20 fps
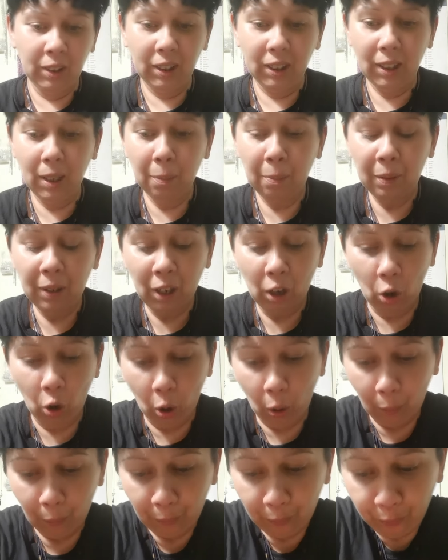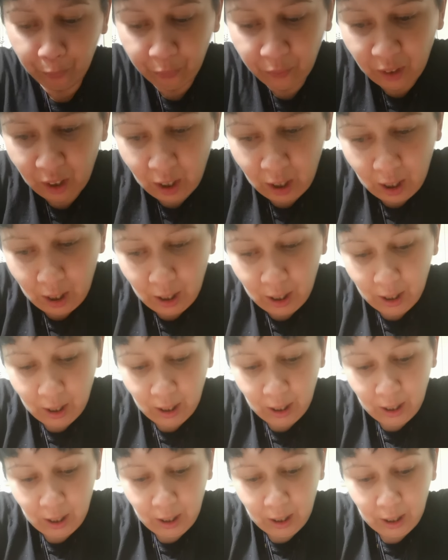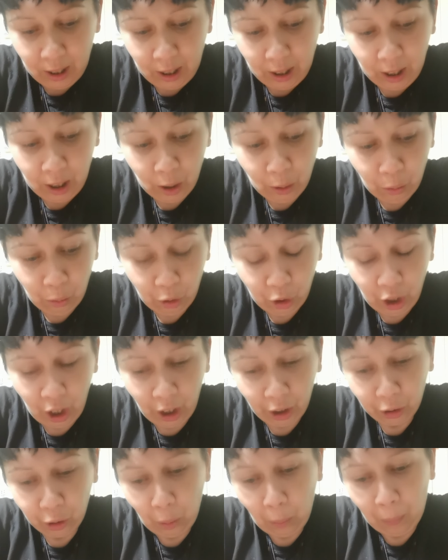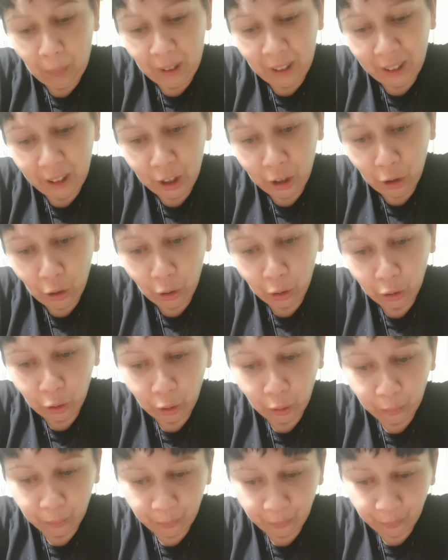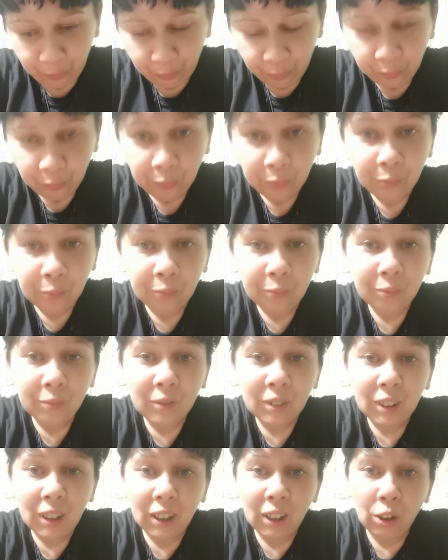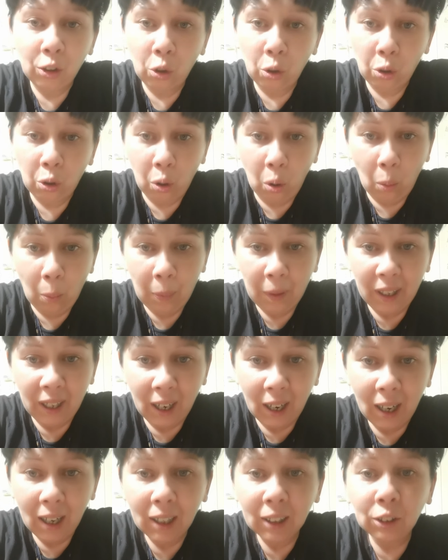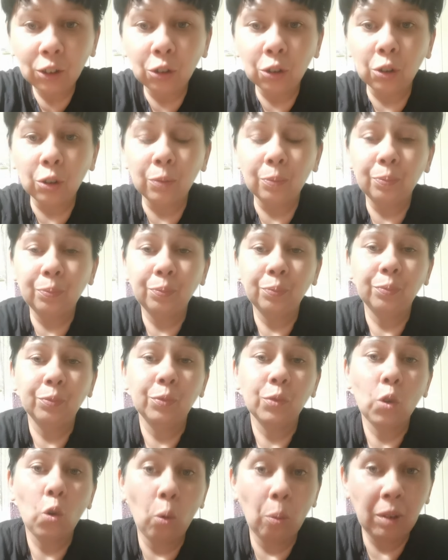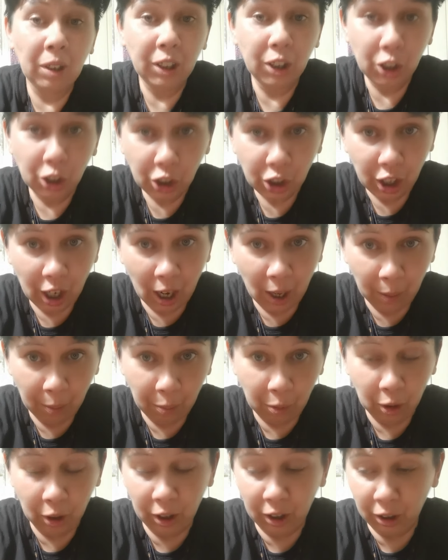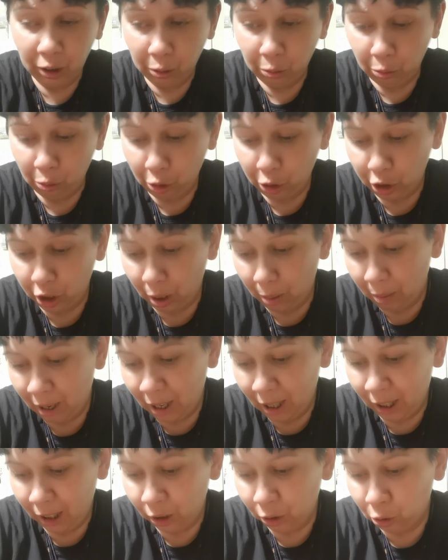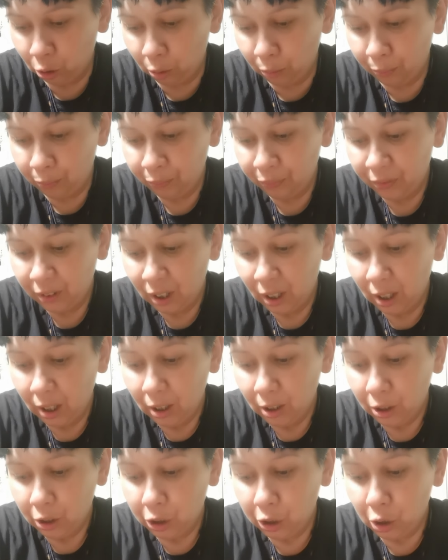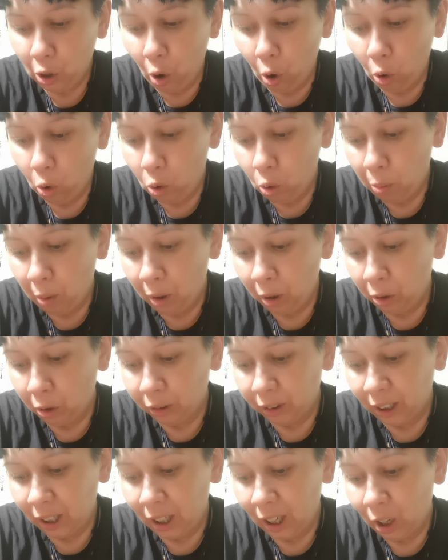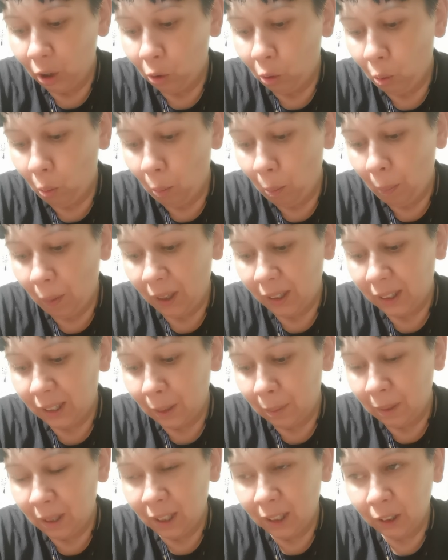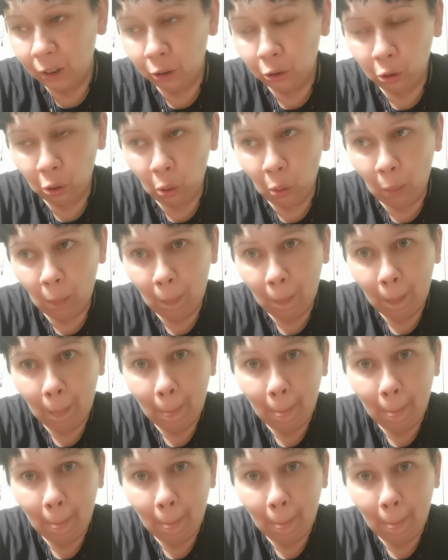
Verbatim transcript: che però in un certo periodo del loro operato come discepoli di uno sciamano si occupano dell'accompagnamento